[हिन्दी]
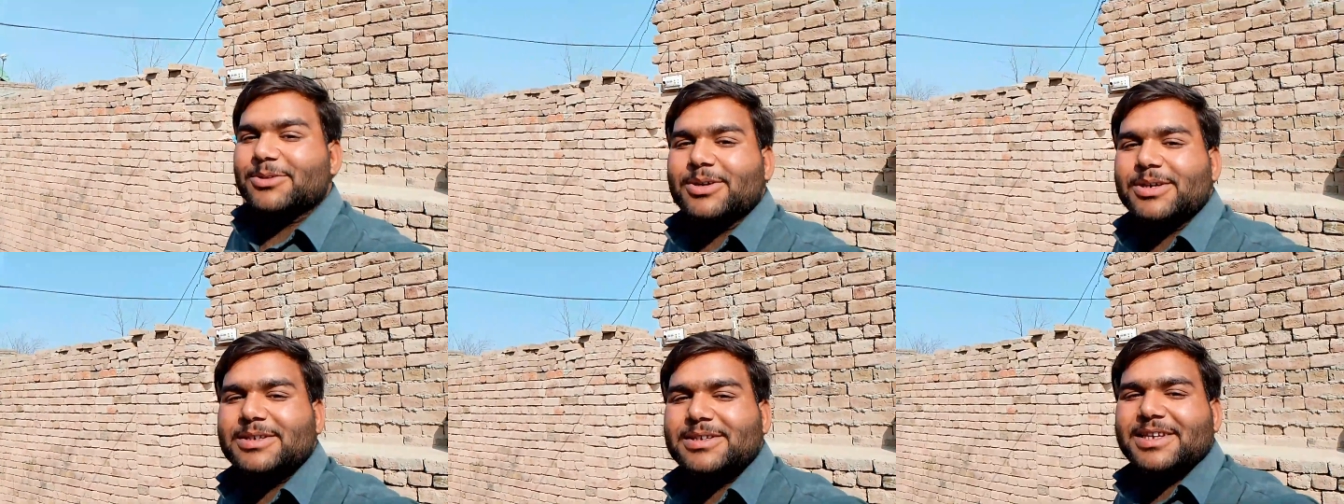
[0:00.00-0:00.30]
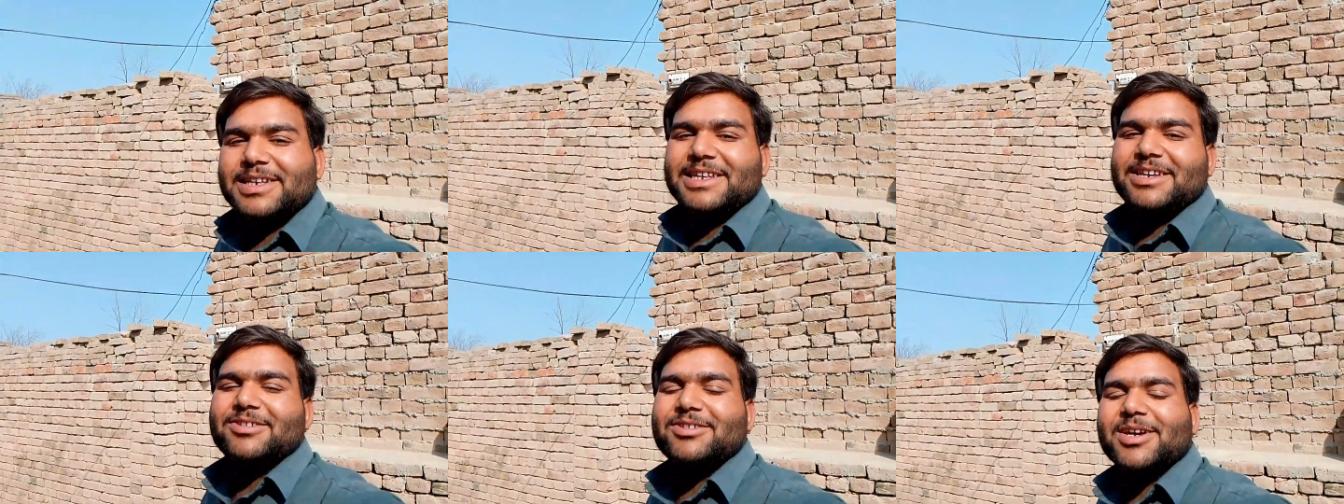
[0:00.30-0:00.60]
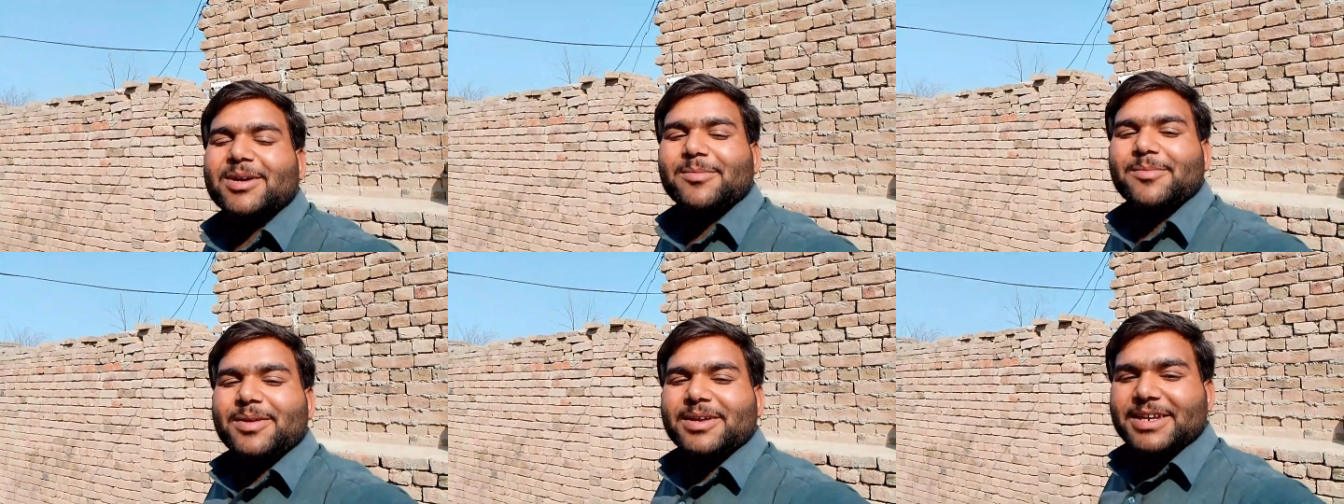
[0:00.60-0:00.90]
तो
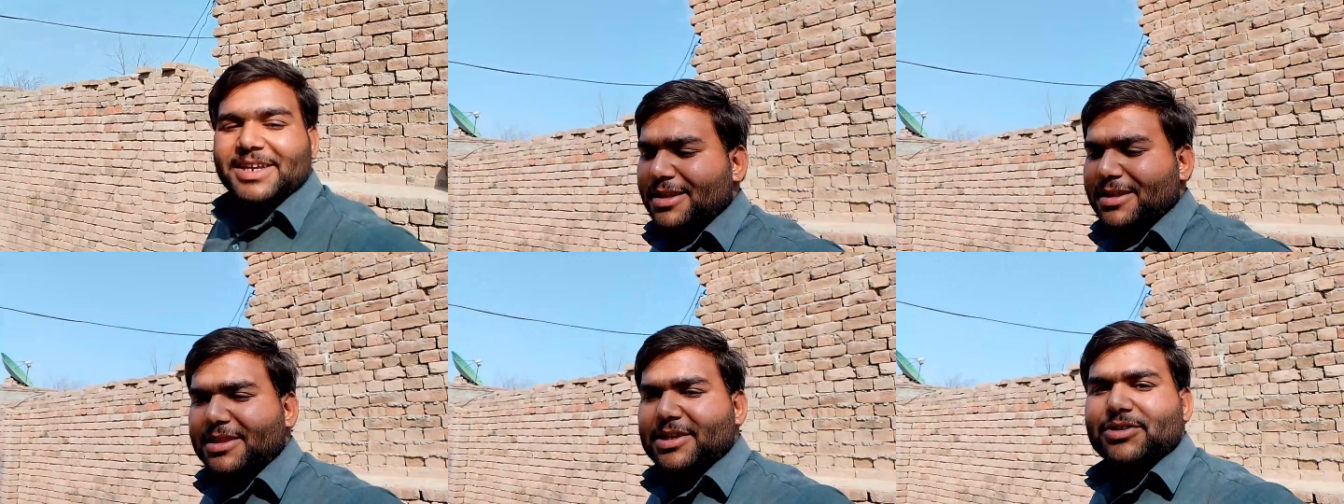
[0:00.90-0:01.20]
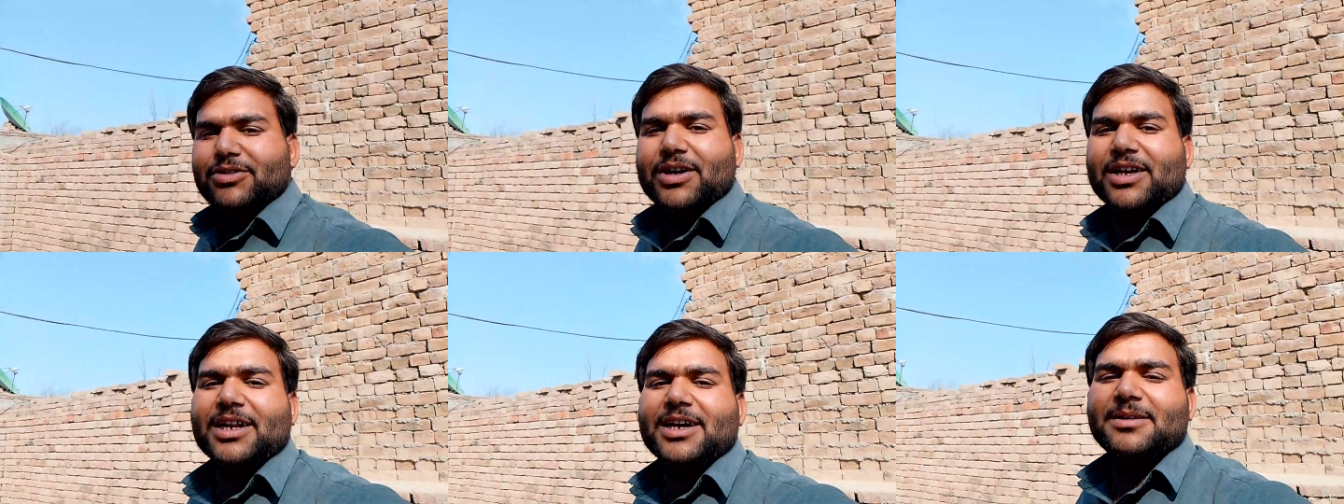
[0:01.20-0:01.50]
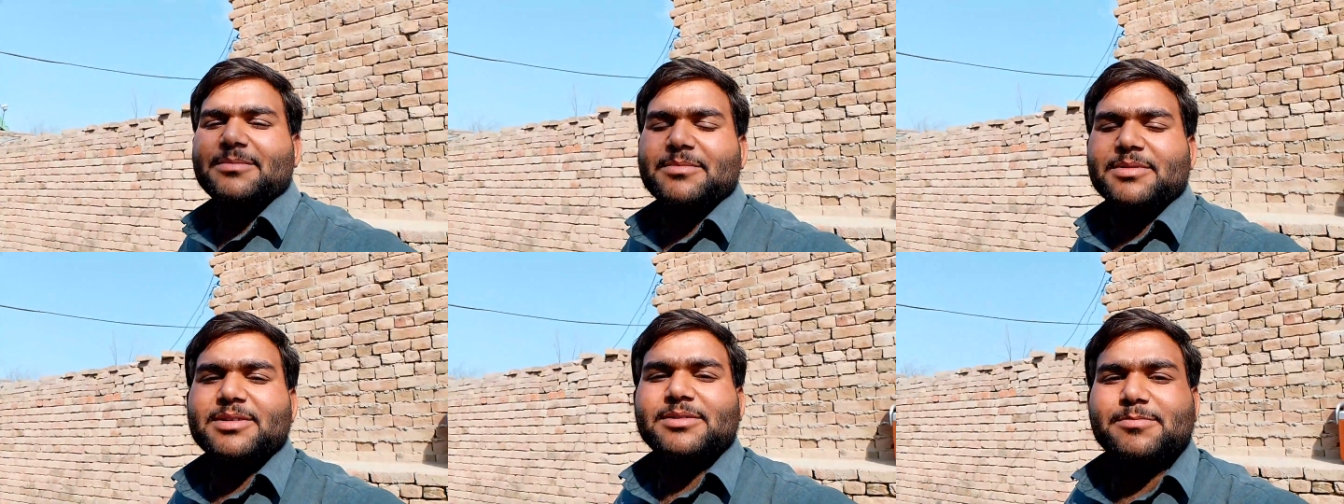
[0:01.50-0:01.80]
इसीलिए जो ना ईसा से जो है
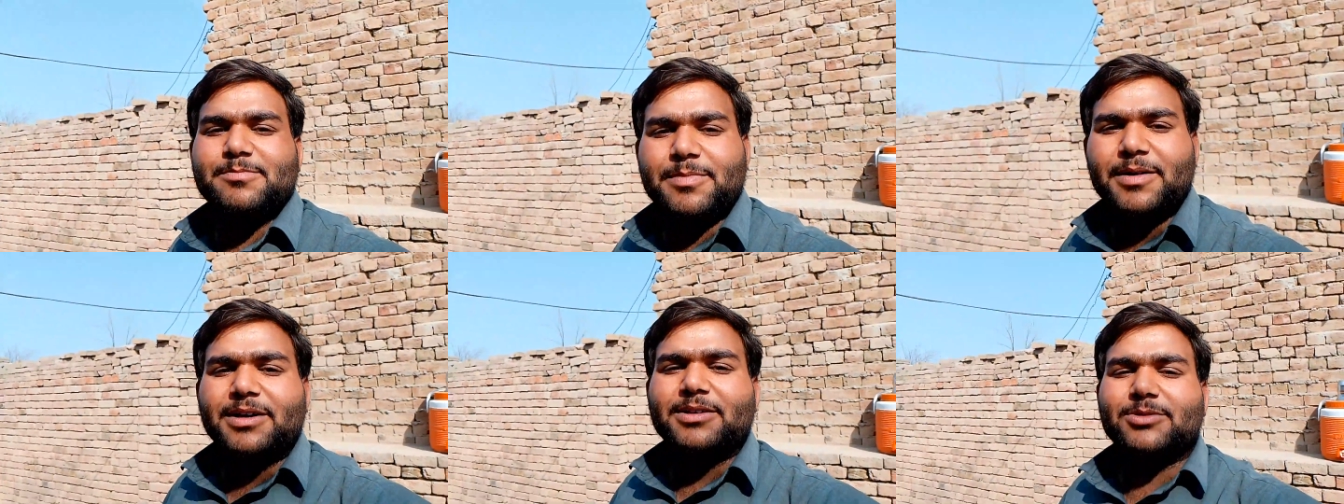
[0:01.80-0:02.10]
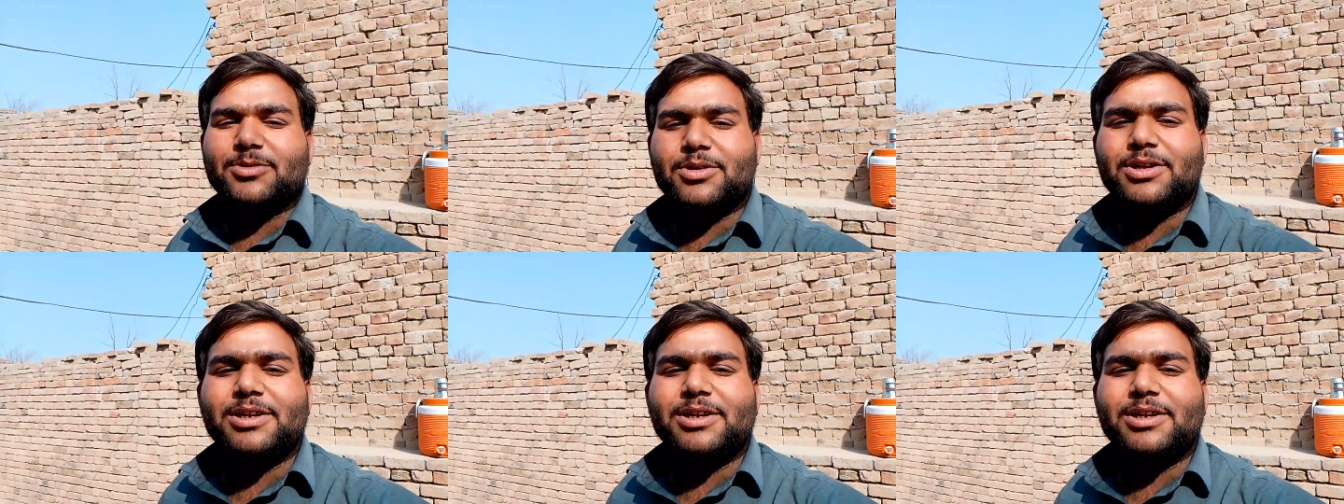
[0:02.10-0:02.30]
ना